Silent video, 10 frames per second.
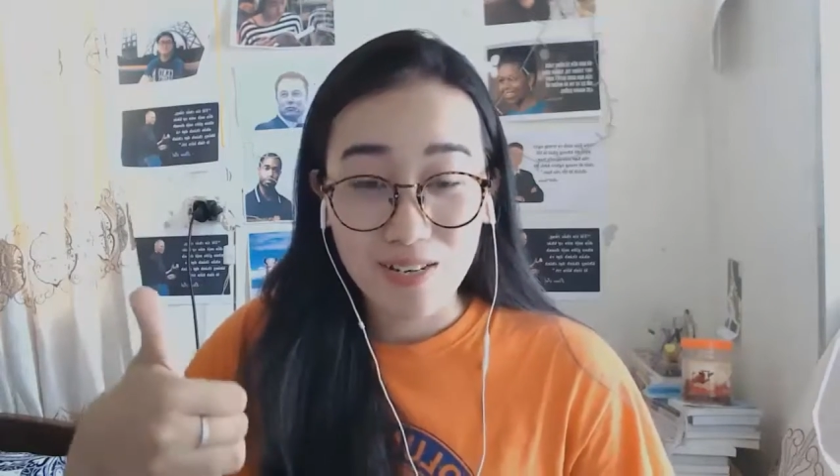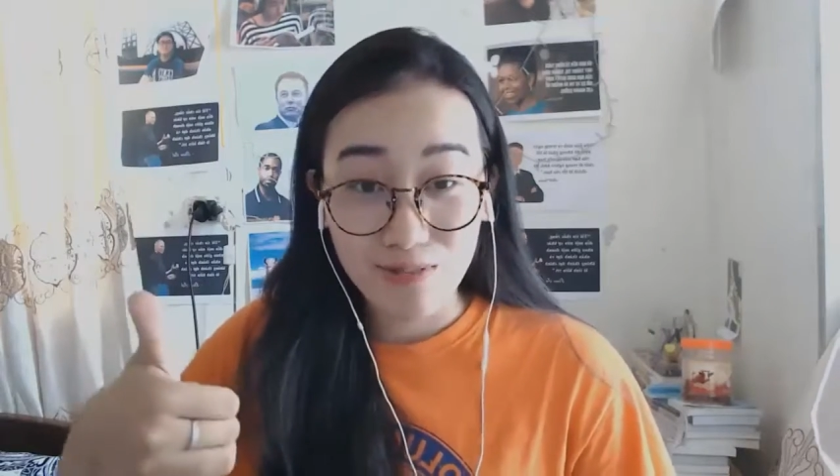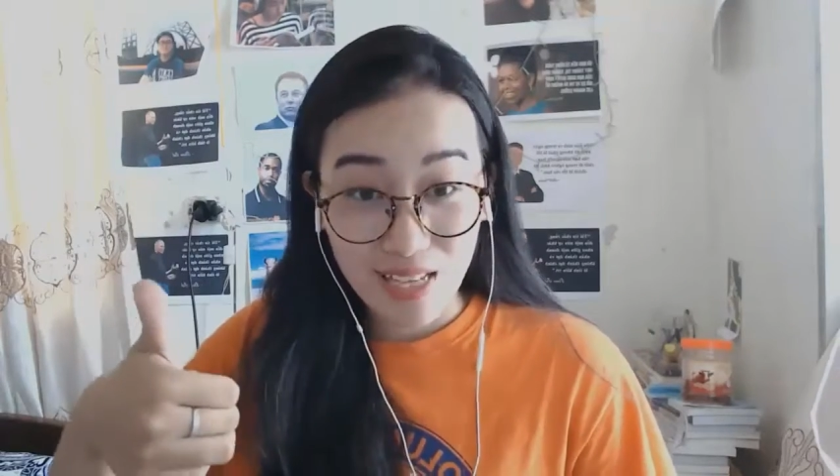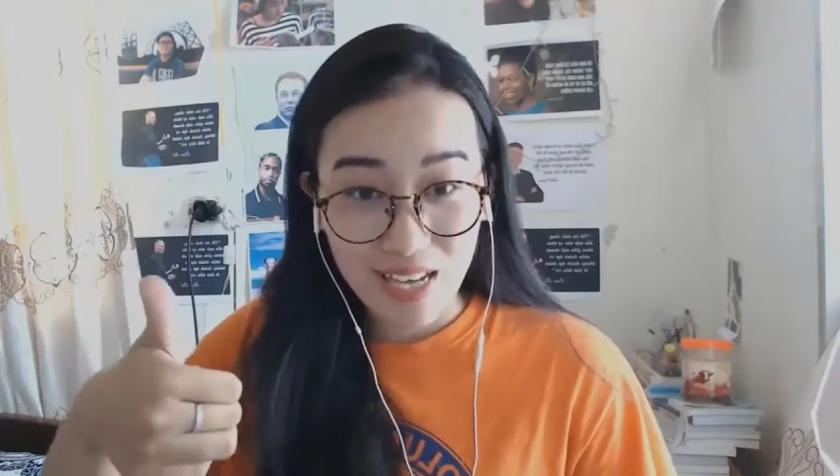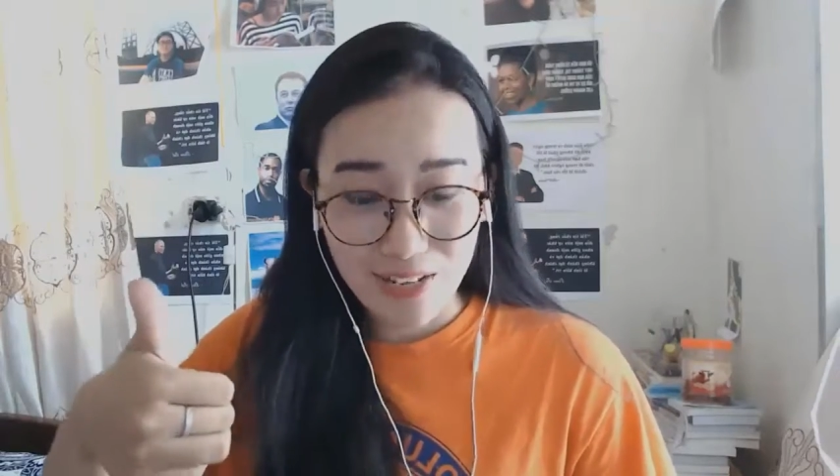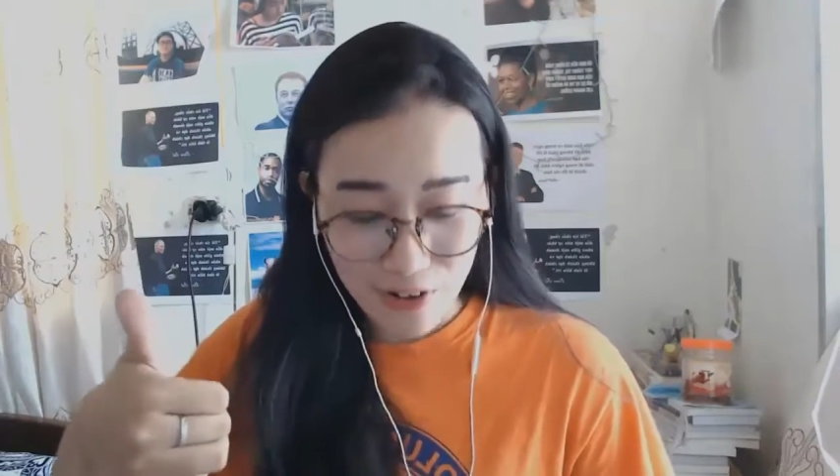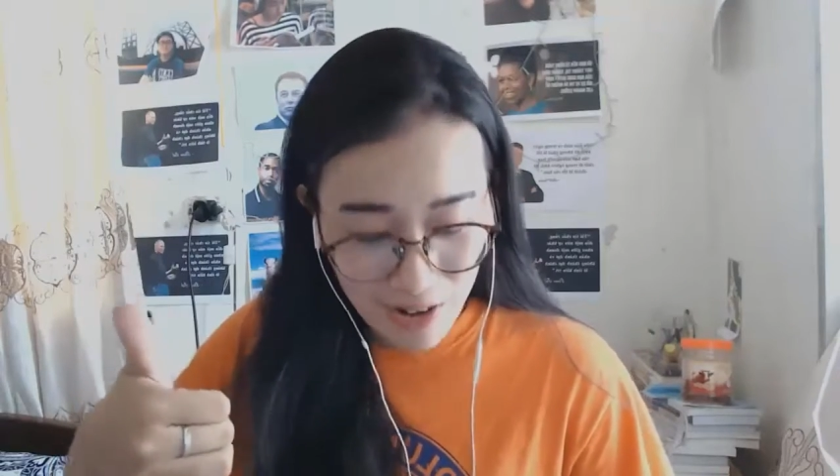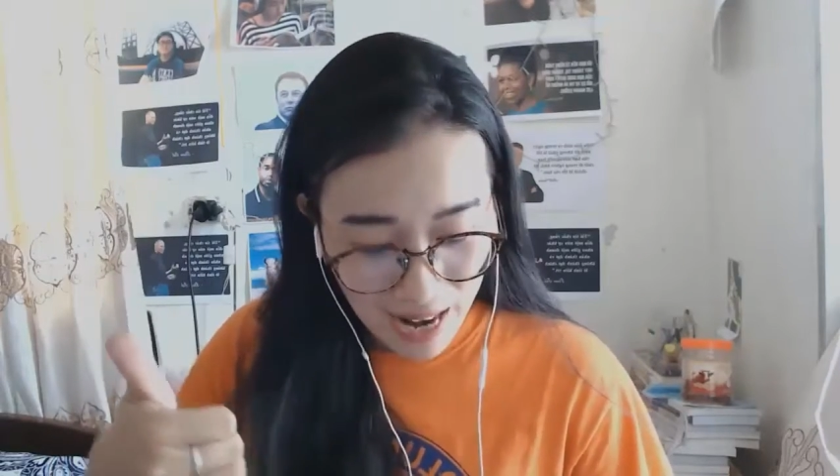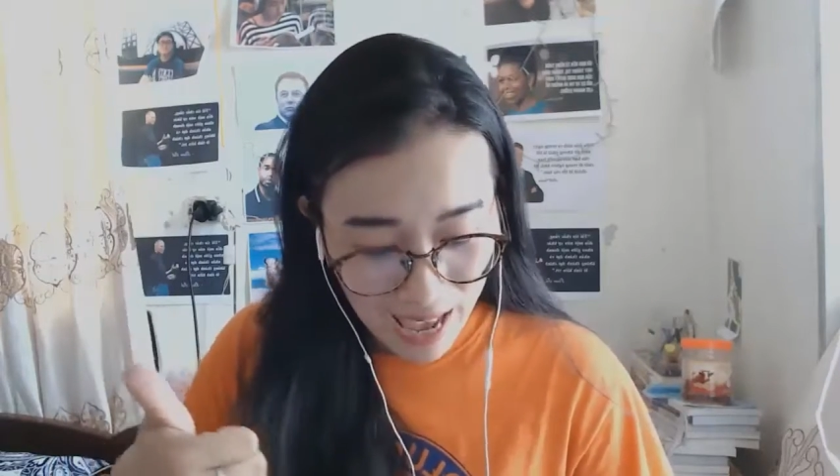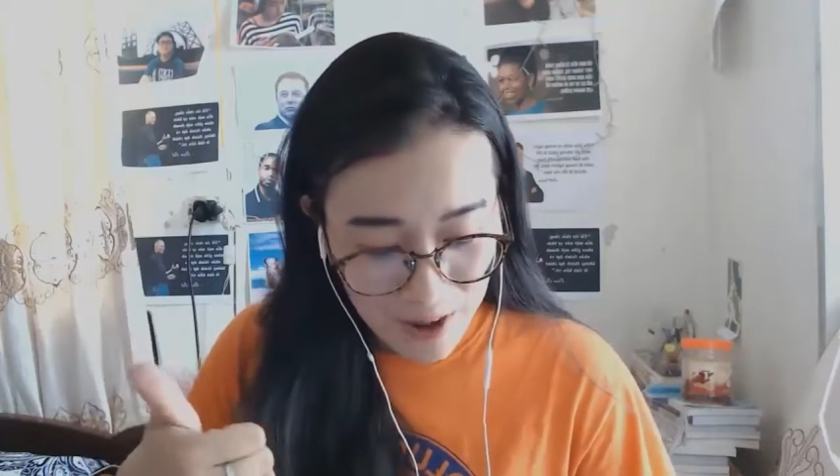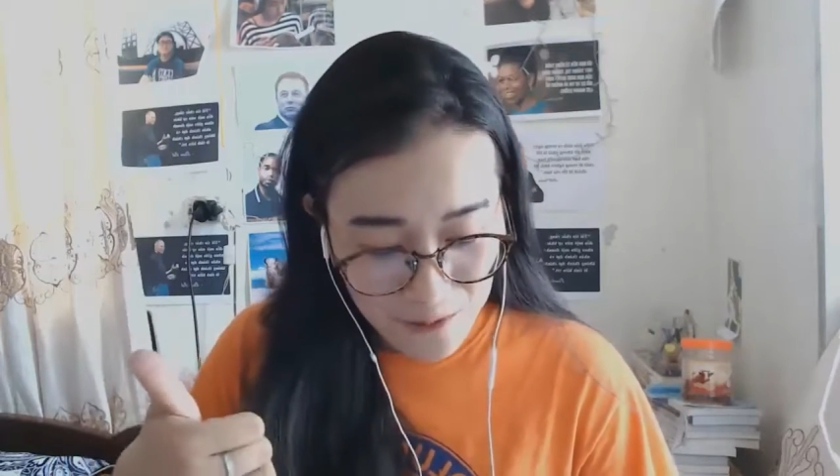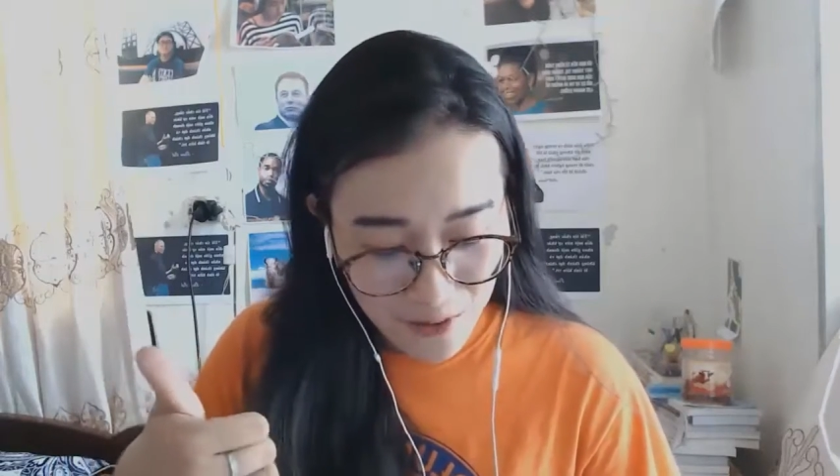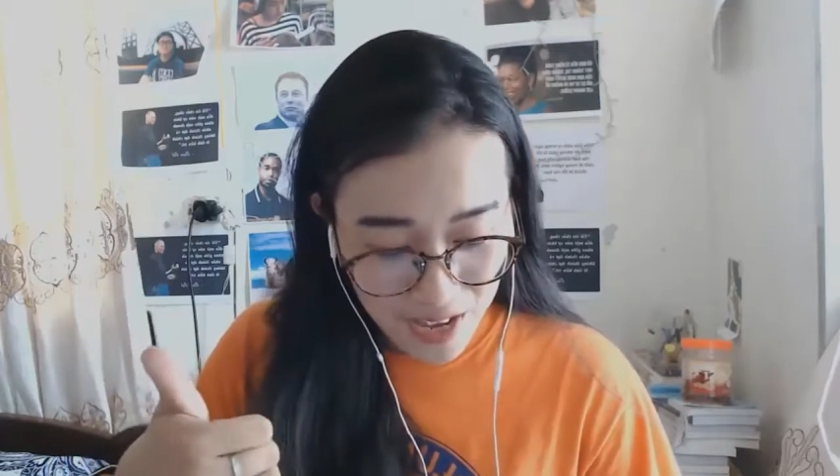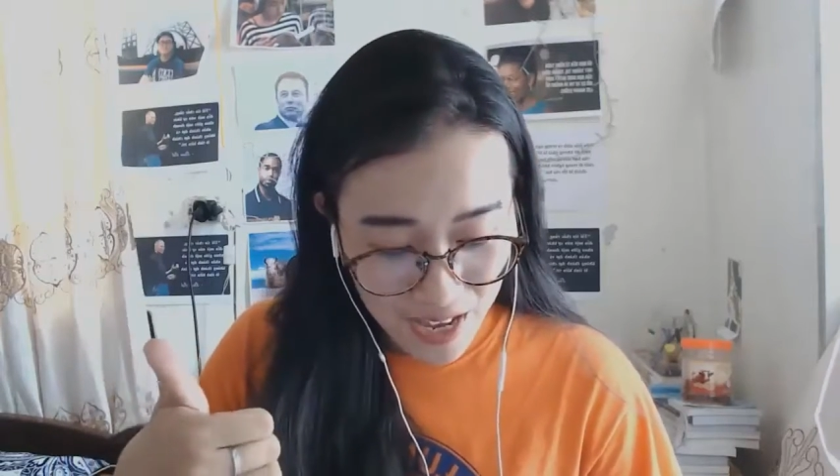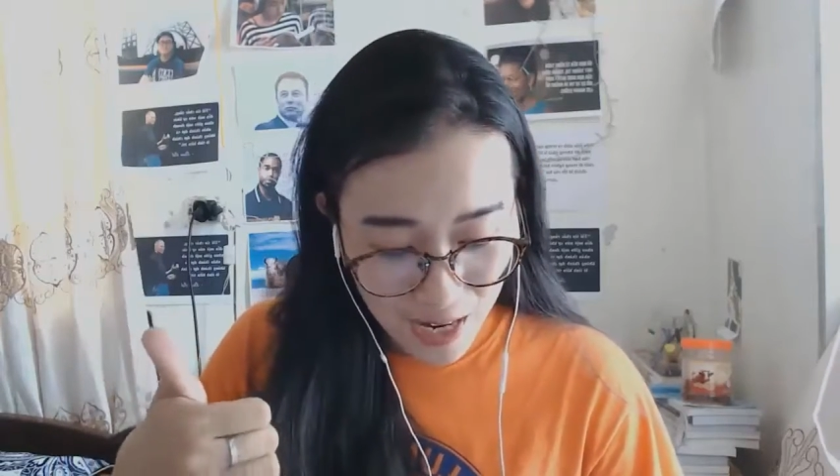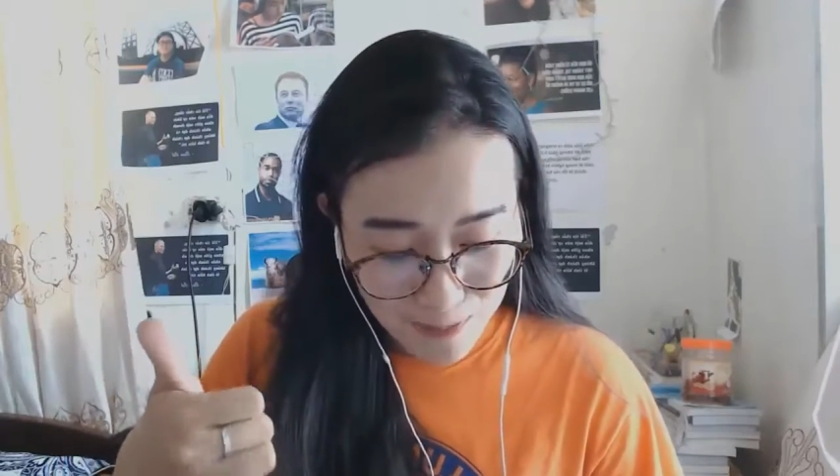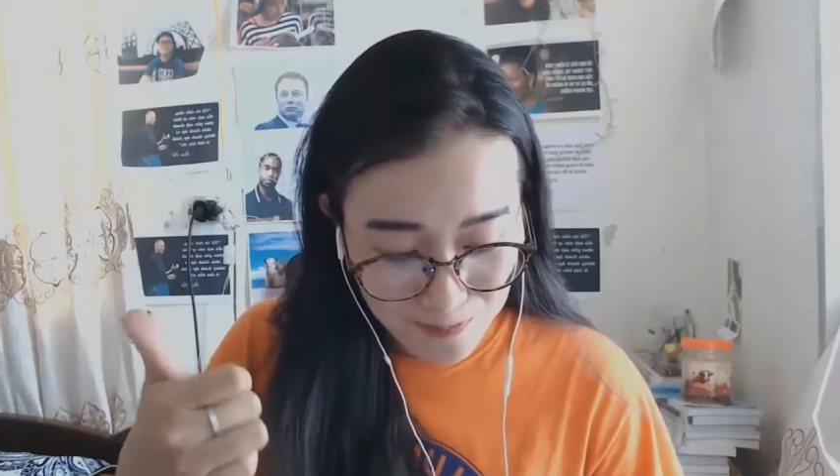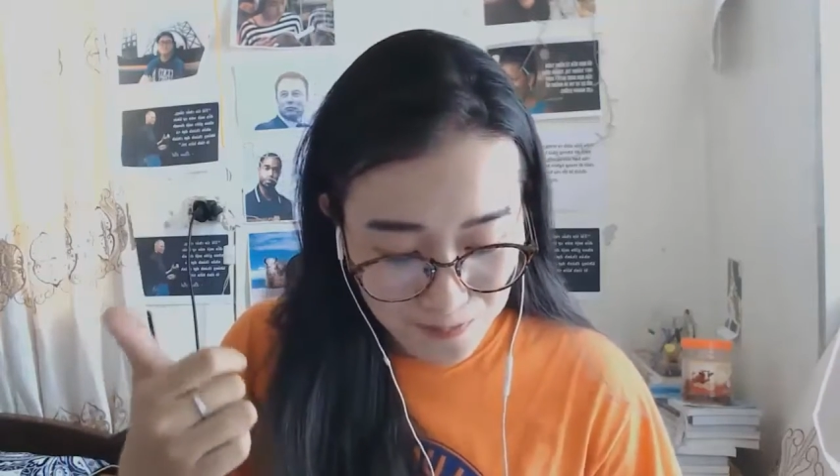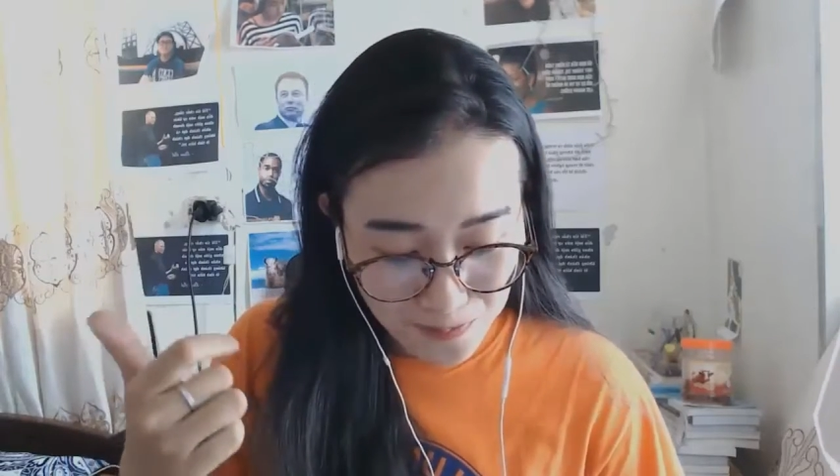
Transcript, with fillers: Đầu tiên đó là về uh,